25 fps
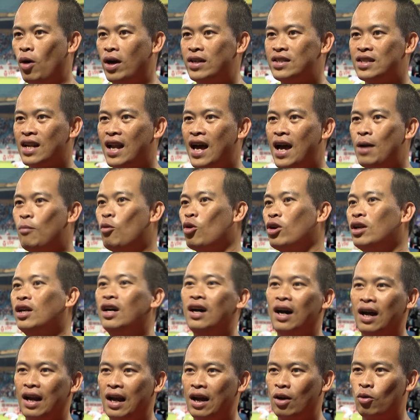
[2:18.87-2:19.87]
Hoàng Anh Gia Lai, một
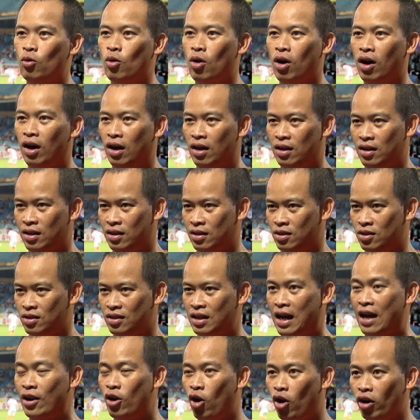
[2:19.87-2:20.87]
nửa là của
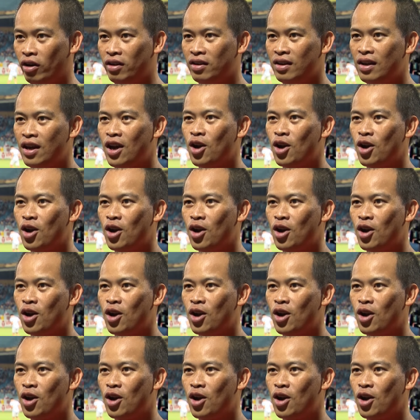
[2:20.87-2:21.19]
Hà Nội.